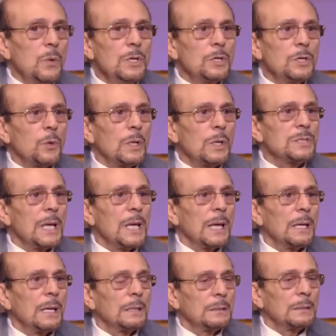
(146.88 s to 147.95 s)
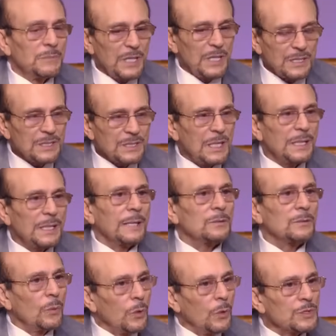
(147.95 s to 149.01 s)
كل الرؤساء
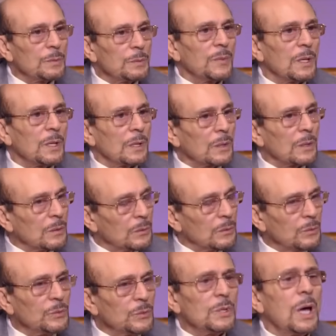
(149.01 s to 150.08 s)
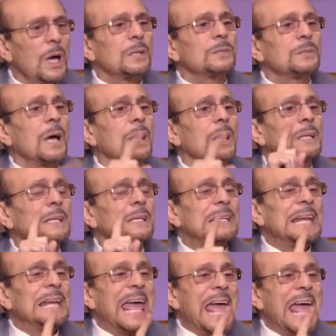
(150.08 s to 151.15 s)
السادات وحسني مبارك والنهارده
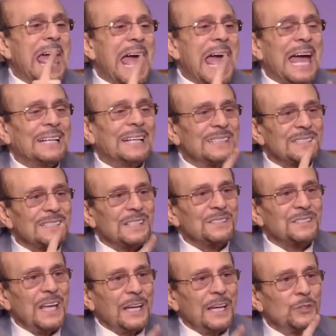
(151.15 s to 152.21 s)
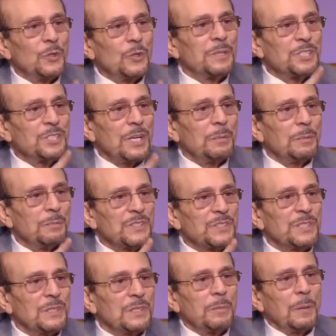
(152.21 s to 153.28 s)
لا احد يستطيع ان يجبر الشعب
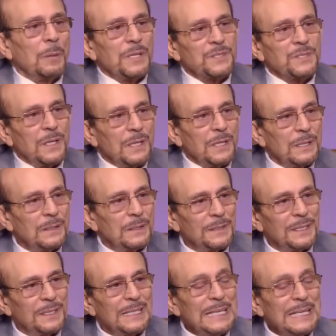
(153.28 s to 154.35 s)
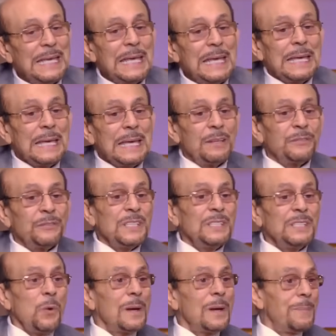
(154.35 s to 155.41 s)
المصري طبع مع اسرائيل
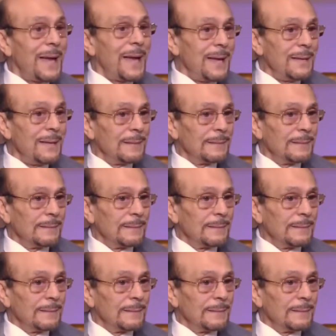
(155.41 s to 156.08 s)
في دول بقى